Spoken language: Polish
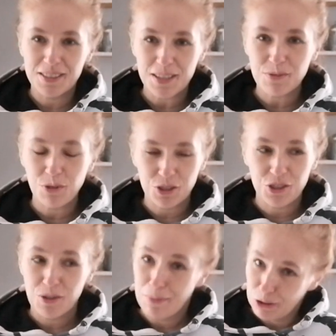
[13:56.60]
ze złości,
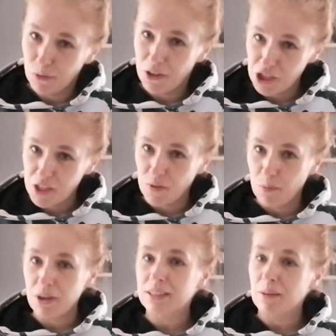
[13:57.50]
że ma towarzystwo,
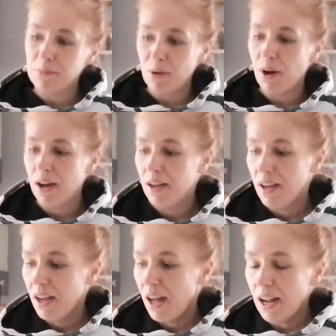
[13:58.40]
bo ona tam miała
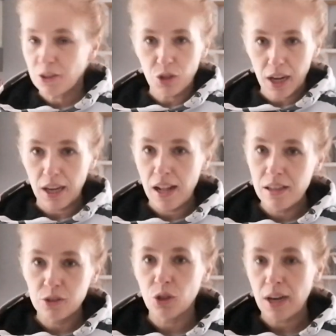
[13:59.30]
Eldora,
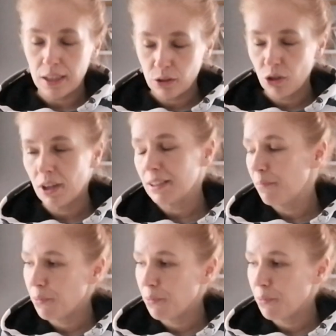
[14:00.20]
Eldorado i ona tam